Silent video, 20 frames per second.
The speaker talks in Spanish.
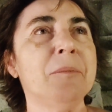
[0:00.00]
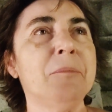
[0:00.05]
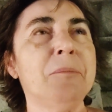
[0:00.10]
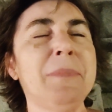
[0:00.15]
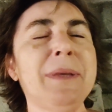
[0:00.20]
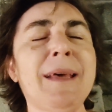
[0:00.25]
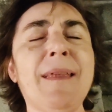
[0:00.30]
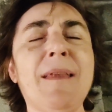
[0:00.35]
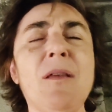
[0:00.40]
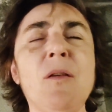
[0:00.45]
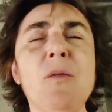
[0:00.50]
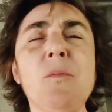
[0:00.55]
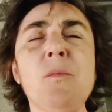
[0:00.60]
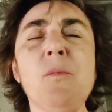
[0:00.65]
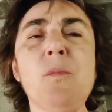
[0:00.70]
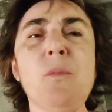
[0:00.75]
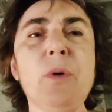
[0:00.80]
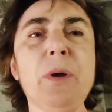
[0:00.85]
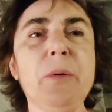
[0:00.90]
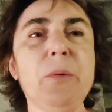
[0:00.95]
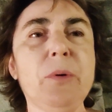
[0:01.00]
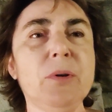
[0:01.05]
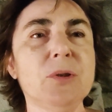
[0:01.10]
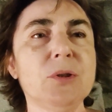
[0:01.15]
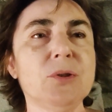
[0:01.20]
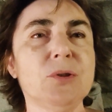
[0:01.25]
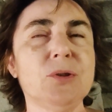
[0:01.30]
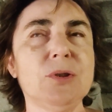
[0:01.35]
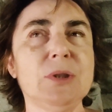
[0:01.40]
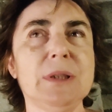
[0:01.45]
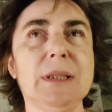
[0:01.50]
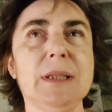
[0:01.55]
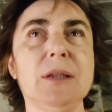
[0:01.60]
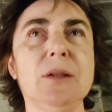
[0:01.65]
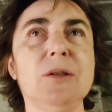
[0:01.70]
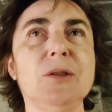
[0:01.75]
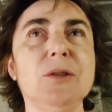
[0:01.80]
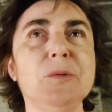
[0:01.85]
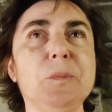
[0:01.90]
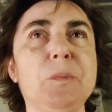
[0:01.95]
Me ha dado muy buenos
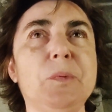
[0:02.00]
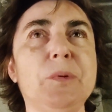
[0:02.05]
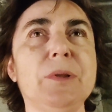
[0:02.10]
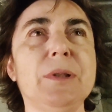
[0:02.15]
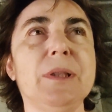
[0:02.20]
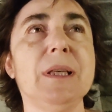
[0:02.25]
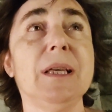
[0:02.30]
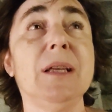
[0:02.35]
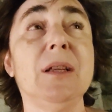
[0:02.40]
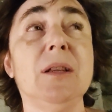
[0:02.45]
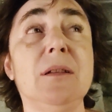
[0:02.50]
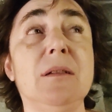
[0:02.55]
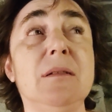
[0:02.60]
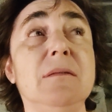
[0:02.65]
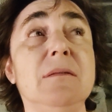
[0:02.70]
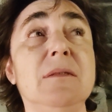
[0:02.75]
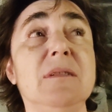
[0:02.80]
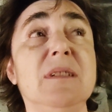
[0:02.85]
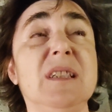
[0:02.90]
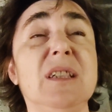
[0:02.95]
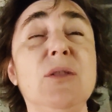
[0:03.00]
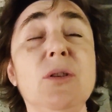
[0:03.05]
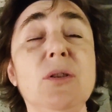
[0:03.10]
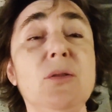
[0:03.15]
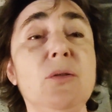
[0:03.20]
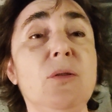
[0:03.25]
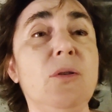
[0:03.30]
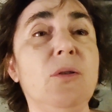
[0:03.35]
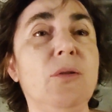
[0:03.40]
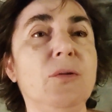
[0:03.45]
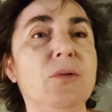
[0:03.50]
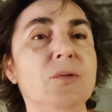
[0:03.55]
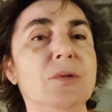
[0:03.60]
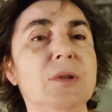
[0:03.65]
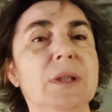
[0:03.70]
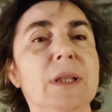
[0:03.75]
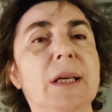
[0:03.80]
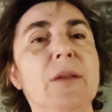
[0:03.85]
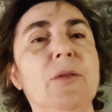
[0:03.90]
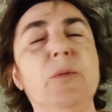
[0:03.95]
consejos porque creo que no os lo he
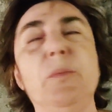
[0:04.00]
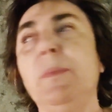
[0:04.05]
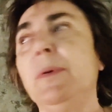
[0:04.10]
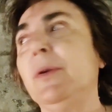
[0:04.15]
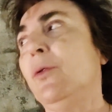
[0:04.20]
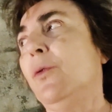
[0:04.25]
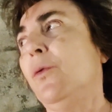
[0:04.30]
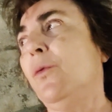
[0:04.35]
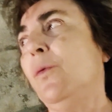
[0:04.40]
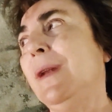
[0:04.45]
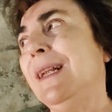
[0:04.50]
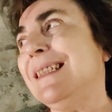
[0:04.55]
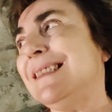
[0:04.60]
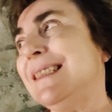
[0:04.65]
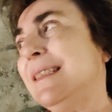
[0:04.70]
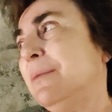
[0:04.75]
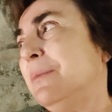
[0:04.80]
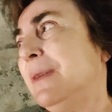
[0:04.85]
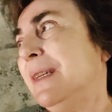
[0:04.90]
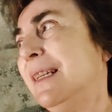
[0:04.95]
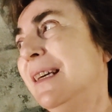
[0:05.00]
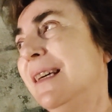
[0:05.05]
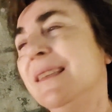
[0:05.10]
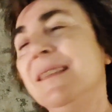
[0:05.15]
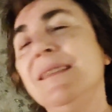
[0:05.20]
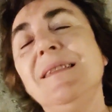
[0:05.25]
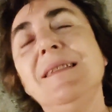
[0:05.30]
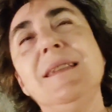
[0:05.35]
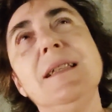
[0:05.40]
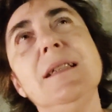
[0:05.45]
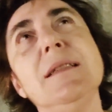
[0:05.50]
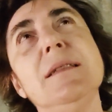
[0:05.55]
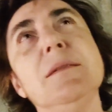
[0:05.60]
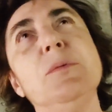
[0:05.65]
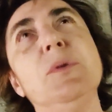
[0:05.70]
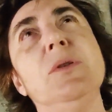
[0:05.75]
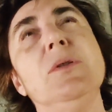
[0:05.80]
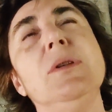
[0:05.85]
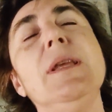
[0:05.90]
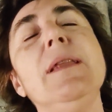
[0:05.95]
contado, pero una semana antes,
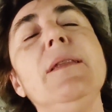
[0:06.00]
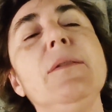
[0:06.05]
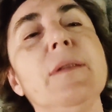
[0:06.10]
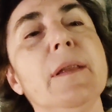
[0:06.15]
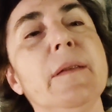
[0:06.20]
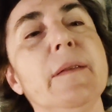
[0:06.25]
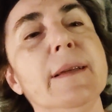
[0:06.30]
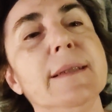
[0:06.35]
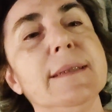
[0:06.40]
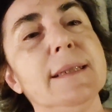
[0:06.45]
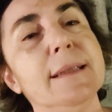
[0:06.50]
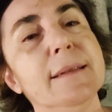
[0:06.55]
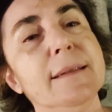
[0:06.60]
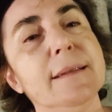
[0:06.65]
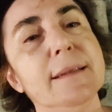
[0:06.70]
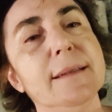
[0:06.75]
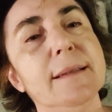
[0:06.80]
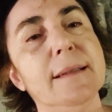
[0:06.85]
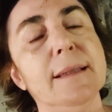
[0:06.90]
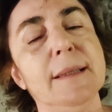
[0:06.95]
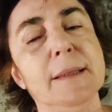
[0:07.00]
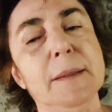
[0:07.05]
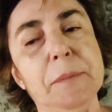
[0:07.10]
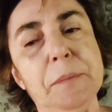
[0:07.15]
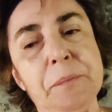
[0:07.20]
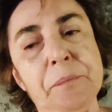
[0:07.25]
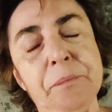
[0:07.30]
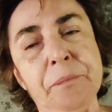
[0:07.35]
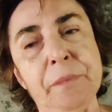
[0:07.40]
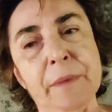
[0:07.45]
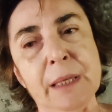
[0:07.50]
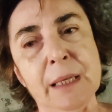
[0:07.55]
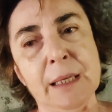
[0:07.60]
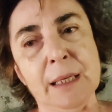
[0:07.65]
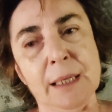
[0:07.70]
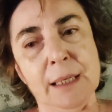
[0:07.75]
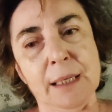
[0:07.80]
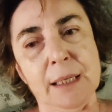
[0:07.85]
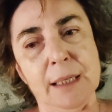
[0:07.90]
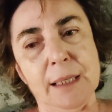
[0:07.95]
bueno, 15 días antes de,
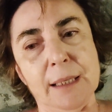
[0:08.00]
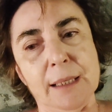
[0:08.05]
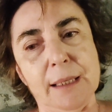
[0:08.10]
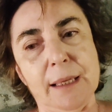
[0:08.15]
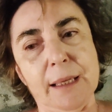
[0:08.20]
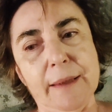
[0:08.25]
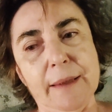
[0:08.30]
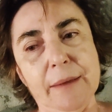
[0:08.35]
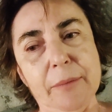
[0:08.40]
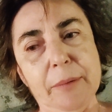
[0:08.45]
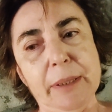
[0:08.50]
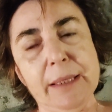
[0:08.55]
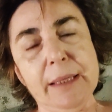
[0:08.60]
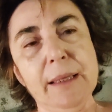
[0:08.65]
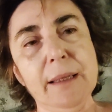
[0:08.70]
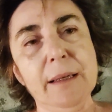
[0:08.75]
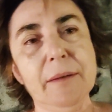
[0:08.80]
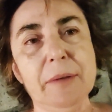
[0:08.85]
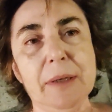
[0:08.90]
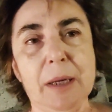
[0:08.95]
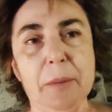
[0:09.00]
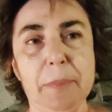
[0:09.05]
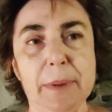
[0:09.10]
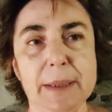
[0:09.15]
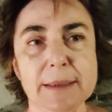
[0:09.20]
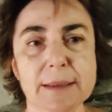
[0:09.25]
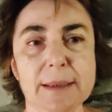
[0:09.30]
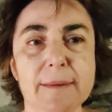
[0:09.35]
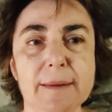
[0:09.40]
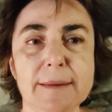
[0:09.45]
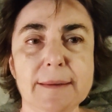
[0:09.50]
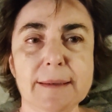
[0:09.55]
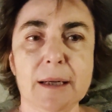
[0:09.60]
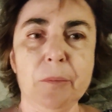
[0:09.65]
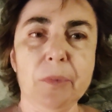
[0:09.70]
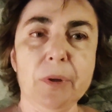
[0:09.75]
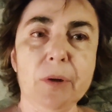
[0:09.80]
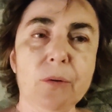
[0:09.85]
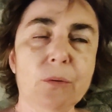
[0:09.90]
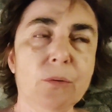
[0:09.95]
eh, de venir, aparte de
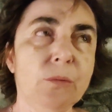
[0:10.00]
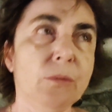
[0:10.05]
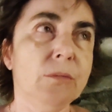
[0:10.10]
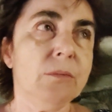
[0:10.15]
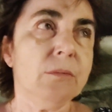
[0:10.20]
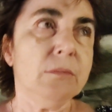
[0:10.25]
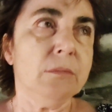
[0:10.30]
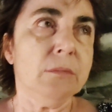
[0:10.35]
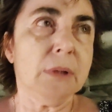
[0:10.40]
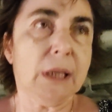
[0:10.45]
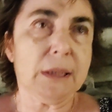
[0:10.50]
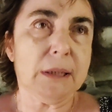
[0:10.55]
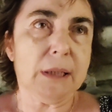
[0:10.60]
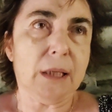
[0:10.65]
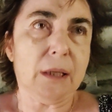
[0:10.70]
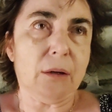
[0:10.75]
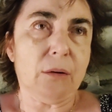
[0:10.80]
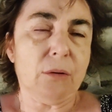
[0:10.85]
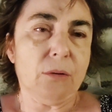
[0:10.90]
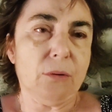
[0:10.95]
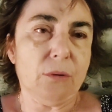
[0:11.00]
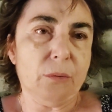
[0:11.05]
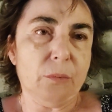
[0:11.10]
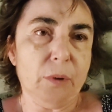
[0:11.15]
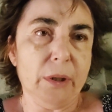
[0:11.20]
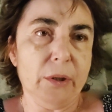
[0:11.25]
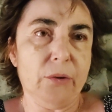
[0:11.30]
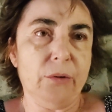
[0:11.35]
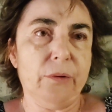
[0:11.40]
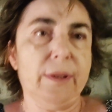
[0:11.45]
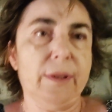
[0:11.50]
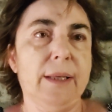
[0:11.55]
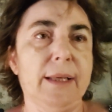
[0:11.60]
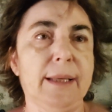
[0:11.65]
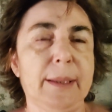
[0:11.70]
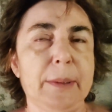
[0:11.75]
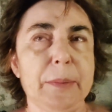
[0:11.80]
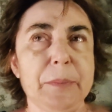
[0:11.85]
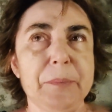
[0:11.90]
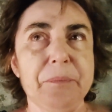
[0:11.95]
traerme un catarro bueno
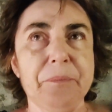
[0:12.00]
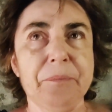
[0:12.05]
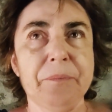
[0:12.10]
de,